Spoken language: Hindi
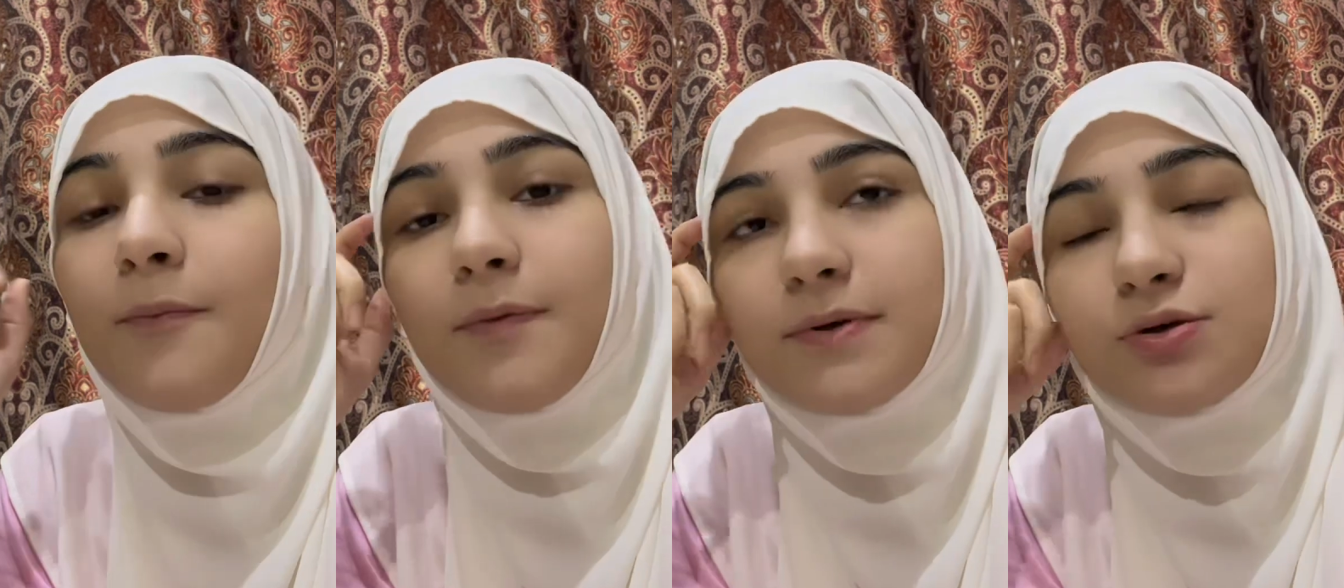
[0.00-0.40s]

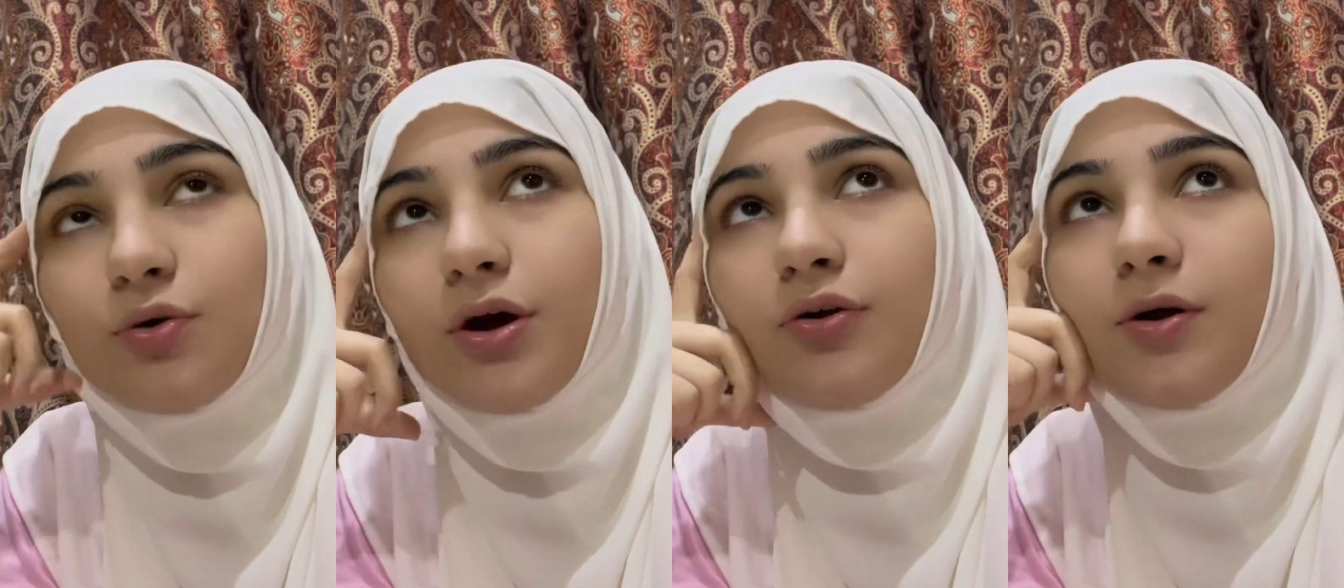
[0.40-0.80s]
फिर मैं
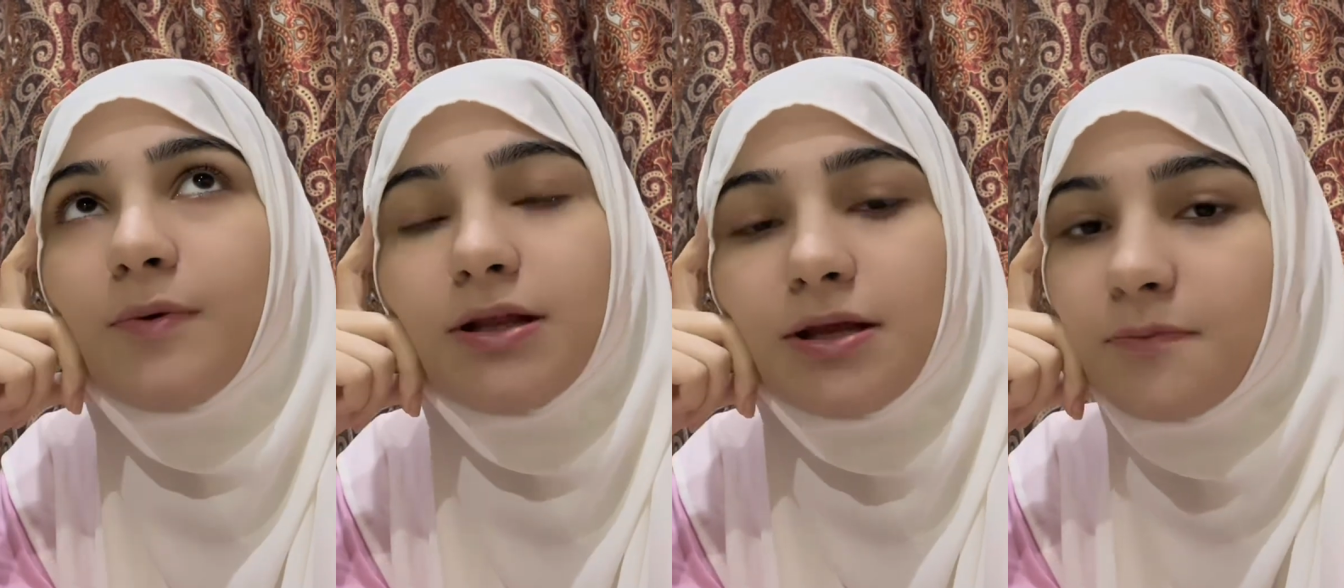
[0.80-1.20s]
सो गई और
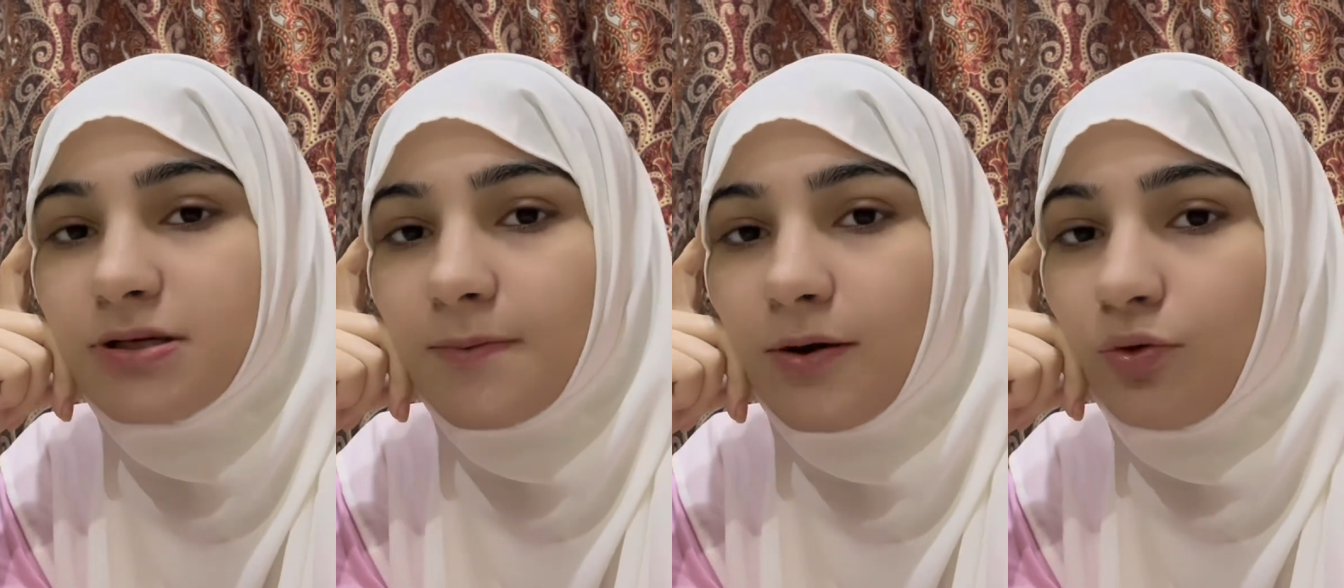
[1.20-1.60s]
अभी तीन
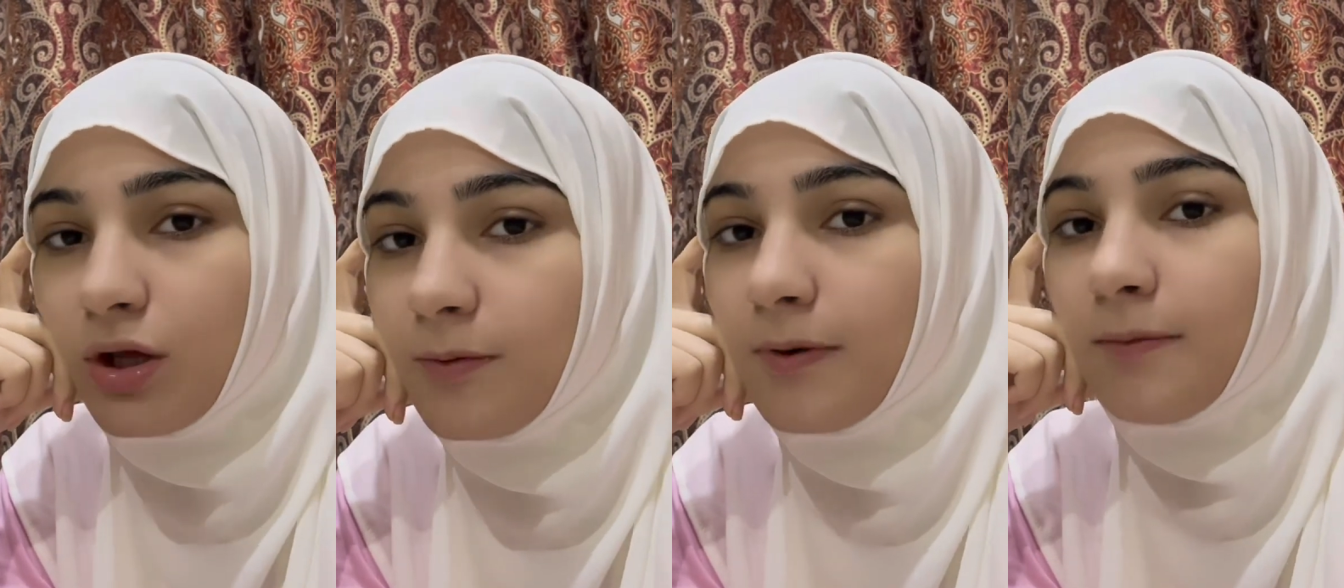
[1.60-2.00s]
बजे मैं
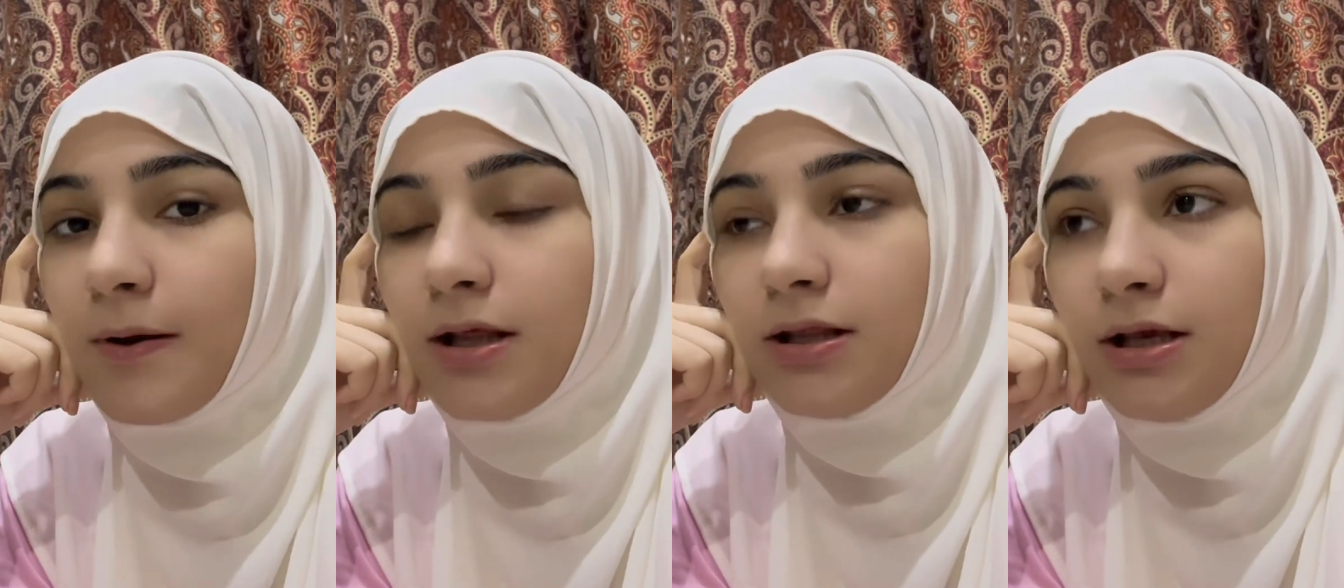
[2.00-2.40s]
उठी फिर
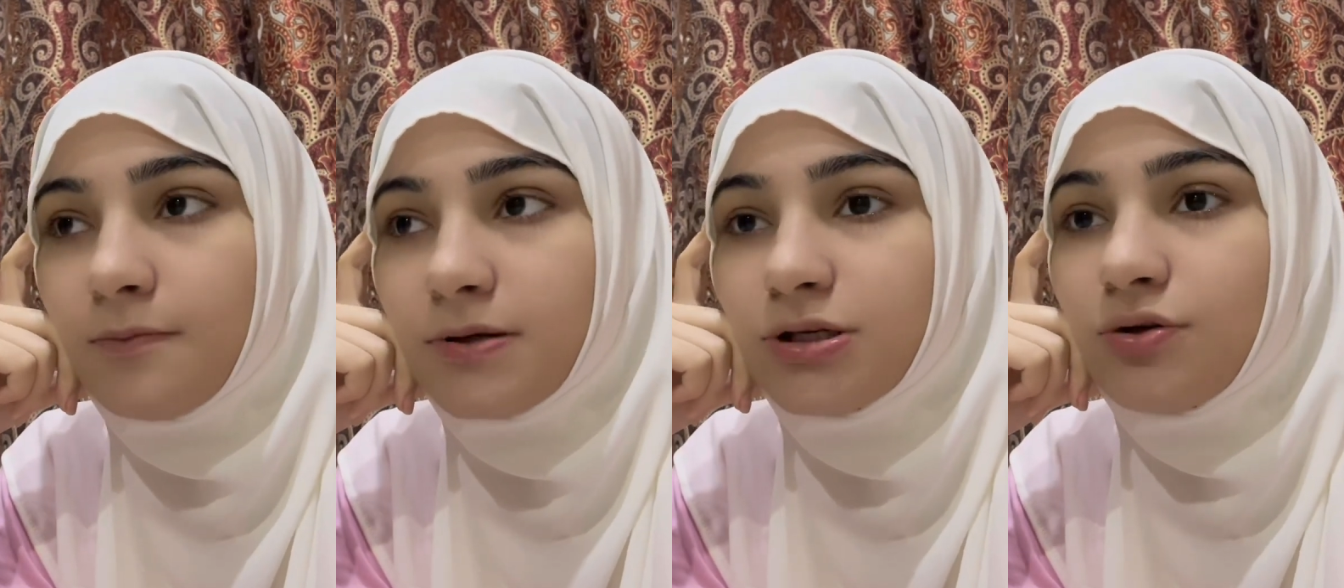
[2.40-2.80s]
मैंने
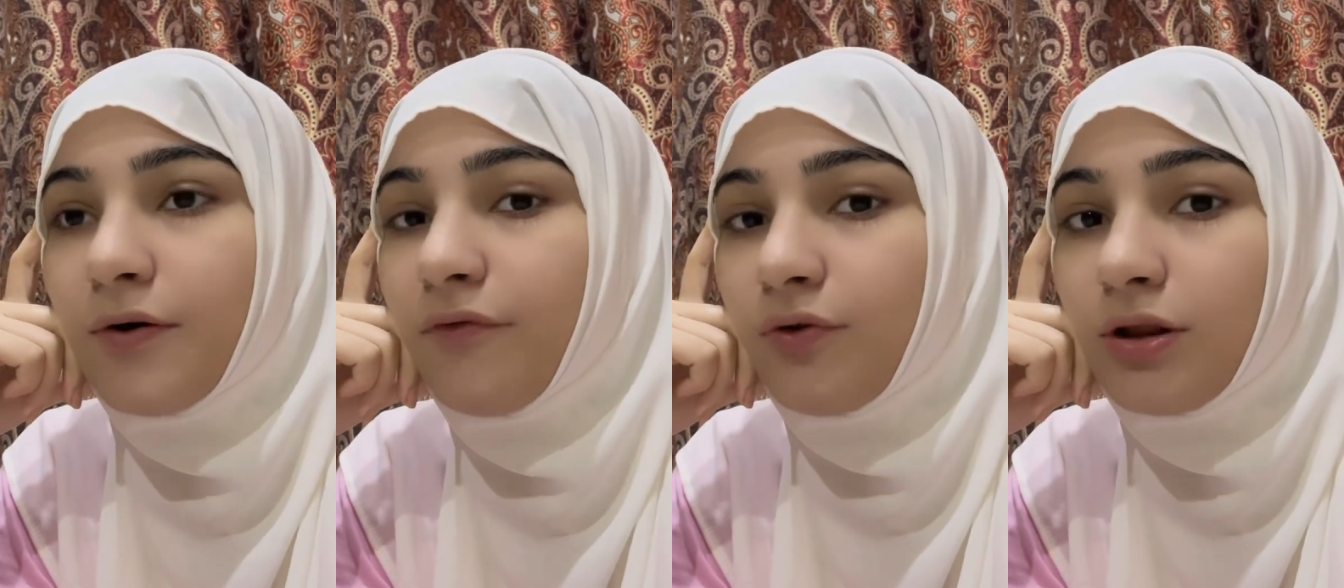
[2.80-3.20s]
तीन बजे जो
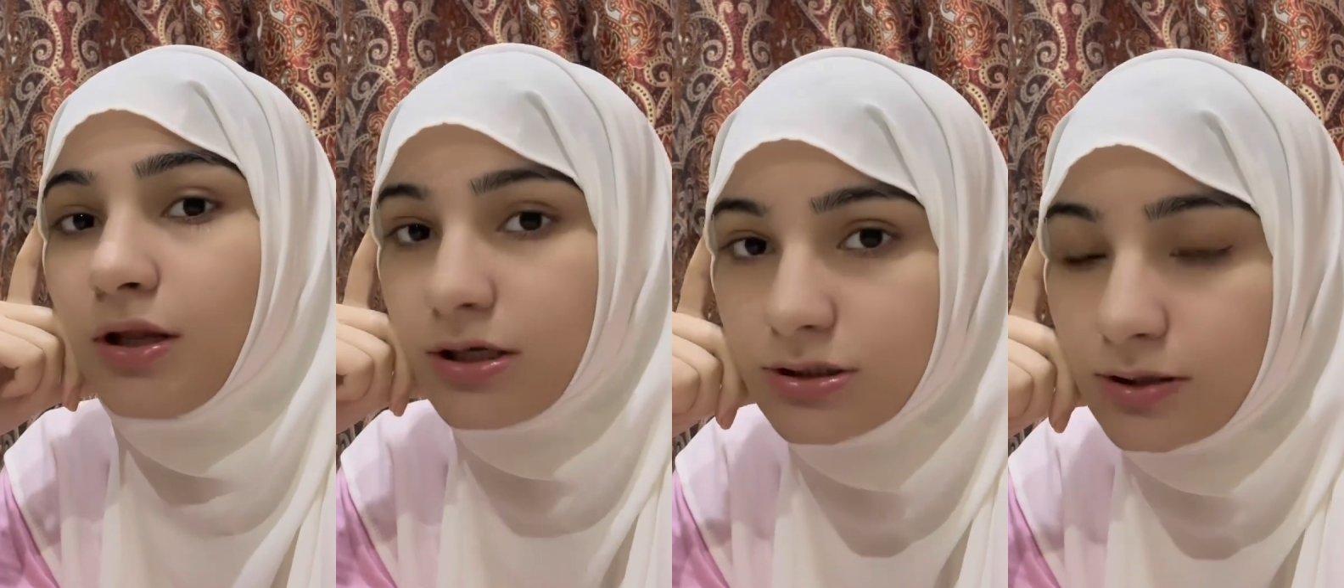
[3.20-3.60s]
है फ़ौरन
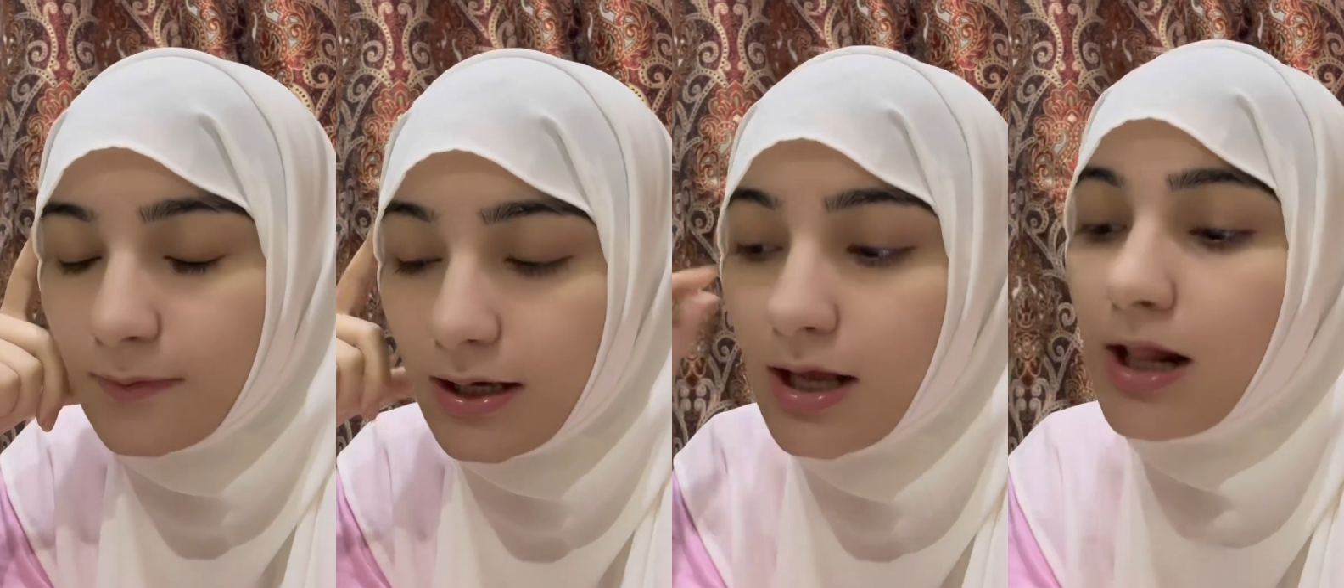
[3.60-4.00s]

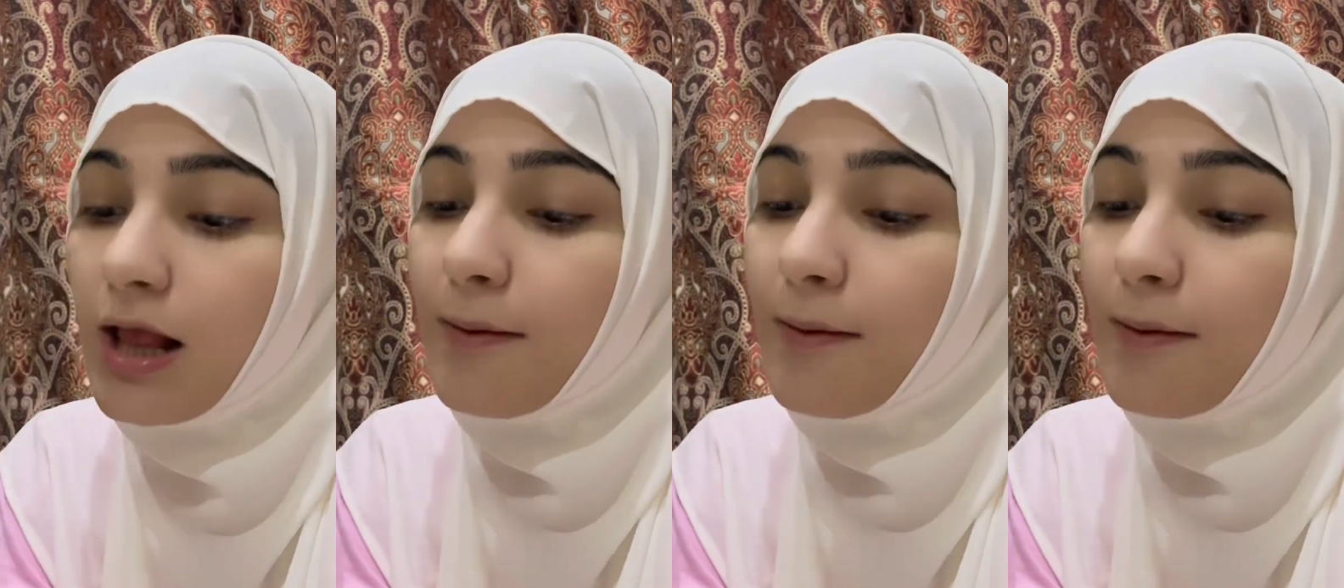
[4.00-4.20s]
तहजत पढ़ी